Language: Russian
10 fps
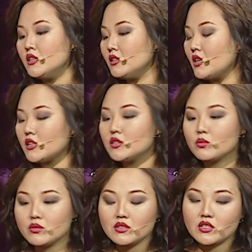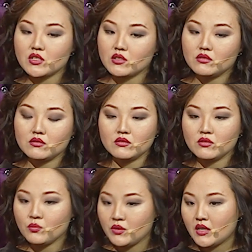И как ни крути, даже
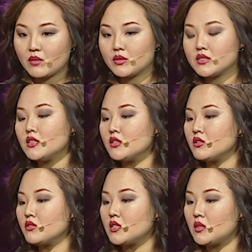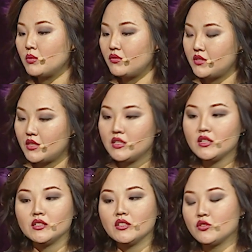у меня прослеживается это
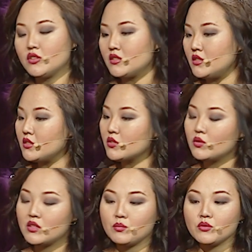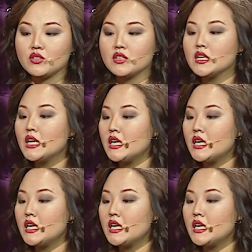поведение, когда начинаю злиться, что-то не получается,